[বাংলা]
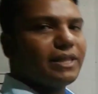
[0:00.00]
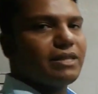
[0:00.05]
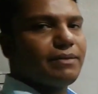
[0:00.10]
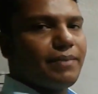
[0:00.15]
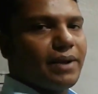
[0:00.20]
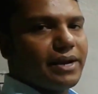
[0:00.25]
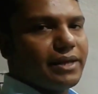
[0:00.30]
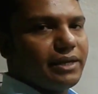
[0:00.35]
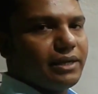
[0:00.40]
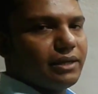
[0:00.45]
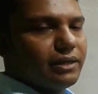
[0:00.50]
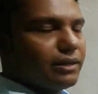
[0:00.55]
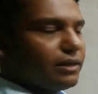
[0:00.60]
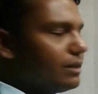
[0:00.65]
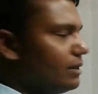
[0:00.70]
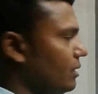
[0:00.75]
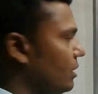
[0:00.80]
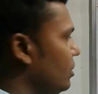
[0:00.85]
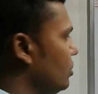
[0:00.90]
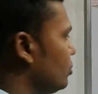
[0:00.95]
পেতে পারি
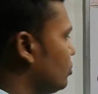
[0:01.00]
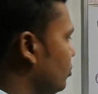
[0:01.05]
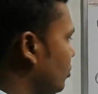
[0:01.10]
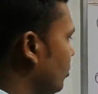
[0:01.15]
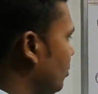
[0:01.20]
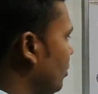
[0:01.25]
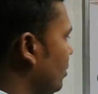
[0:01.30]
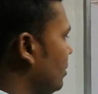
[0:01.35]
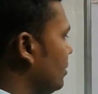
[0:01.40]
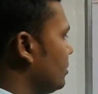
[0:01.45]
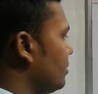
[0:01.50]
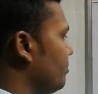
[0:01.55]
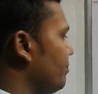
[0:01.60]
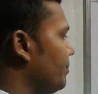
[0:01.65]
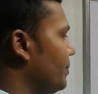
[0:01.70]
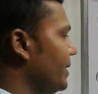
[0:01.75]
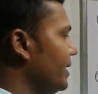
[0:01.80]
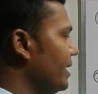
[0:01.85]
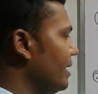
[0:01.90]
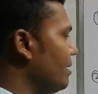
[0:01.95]
সো
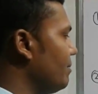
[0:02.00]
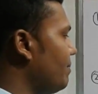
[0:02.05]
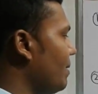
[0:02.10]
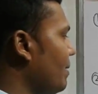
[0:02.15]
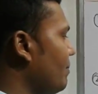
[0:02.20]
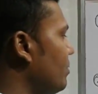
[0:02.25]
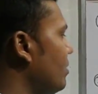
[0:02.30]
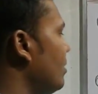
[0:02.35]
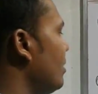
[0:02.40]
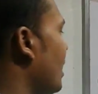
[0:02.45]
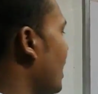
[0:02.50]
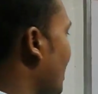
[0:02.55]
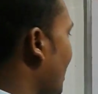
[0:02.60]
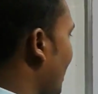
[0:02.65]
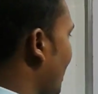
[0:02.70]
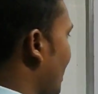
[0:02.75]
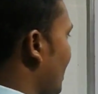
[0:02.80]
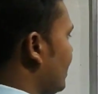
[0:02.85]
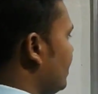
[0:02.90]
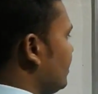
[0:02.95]
বিইং পাবো
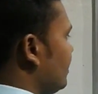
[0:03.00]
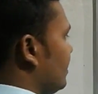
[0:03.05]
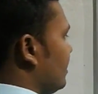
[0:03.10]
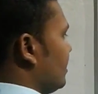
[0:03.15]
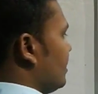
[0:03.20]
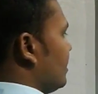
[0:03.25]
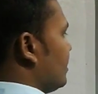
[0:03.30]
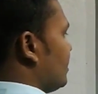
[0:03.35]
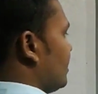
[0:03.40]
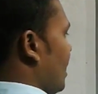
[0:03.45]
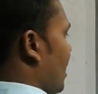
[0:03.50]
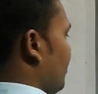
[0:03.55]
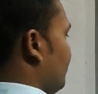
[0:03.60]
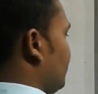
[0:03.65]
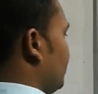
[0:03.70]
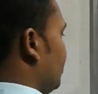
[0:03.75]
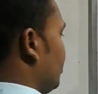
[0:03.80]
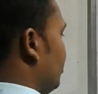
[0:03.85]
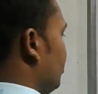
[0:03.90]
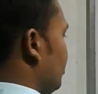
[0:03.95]
আর
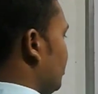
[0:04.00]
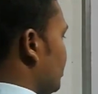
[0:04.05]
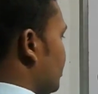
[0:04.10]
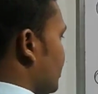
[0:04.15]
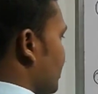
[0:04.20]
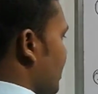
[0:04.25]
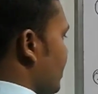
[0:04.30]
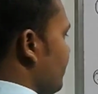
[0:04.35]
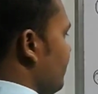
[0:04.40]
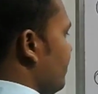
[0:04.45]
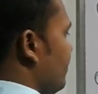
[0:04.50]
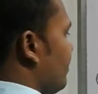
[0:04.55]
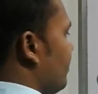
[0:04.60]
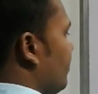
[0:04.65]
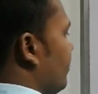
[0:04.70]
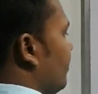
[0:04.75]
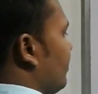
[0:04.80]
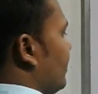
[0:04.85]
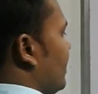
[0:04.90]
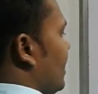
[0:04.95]
সাবজেক্ট দুটো সেম
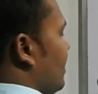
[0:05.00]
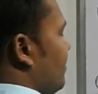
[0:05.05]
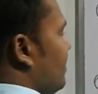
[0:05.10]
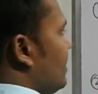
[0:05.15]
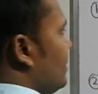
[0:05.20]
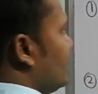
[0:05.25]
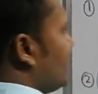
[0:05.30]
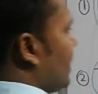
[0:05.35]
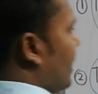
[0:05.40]
দ্যাট মিনস